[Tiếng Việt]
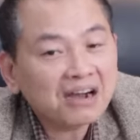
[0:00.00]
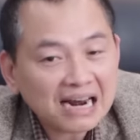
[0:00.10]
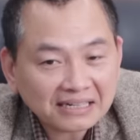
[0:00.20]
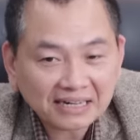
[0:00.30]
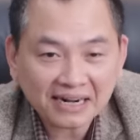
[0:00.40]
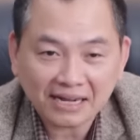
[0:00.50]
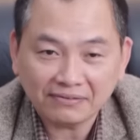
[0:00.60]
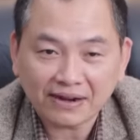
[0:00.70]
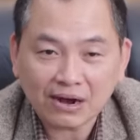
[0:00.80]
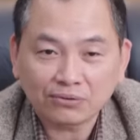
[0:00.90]
nhớ ăn cái
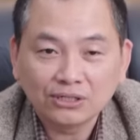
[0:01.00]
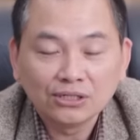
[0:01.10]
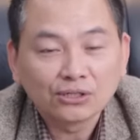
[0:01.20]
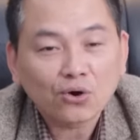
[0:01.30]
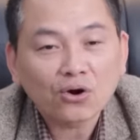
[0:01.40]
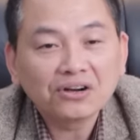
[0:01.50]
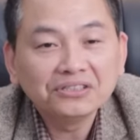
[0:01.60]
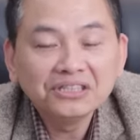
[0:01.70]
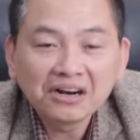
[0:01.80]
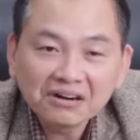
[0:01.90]
này vào con
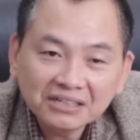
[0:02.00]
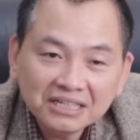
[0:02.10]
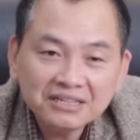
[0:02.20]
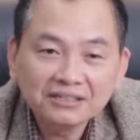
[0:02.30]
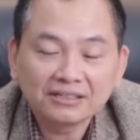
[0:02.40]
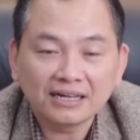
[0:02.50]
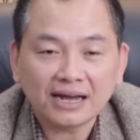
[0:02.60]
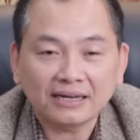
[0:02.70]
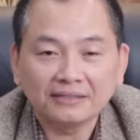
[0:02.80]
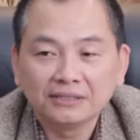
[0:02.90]
ơi nhớ đi như
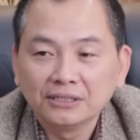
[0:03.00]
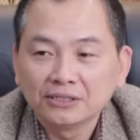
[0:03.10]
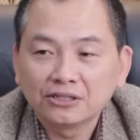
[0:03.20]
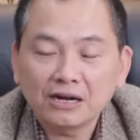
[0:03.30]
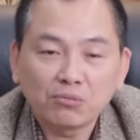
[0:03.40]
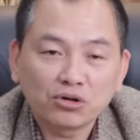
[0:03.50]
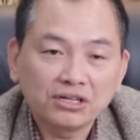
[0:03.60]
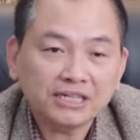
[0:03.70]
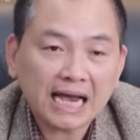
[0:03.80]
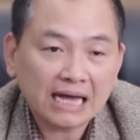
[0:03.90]
thế này tức là một
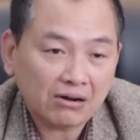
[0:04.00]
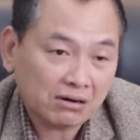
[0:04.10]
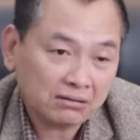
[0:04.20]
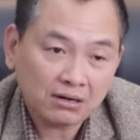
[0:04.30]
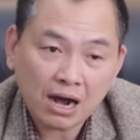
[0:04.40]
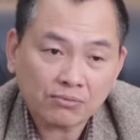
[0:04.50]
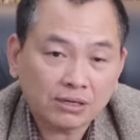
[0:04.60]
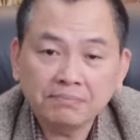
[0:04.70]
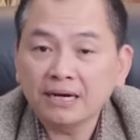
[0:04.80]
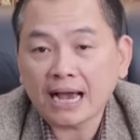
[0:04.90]
đứa trẻ nó nó
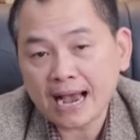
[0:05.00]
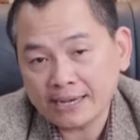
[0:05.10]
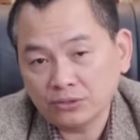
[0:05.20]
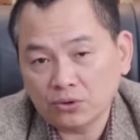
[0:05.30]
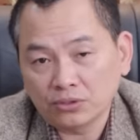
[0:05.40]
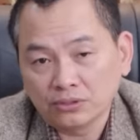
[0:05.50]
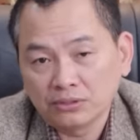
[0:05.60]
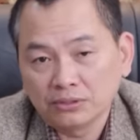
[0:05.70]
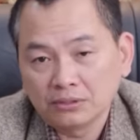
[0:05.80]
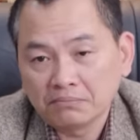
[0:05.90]
học lớp 12 rồi
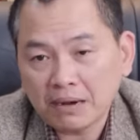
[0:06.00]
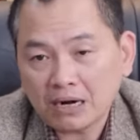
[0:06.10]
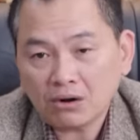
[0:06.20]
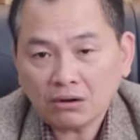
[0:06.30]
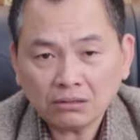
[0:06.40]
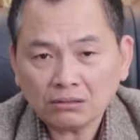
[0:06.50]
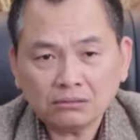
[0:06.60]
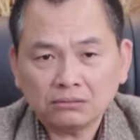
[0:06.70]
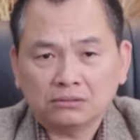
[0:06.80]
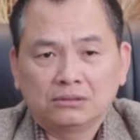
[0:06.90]
mà nó nó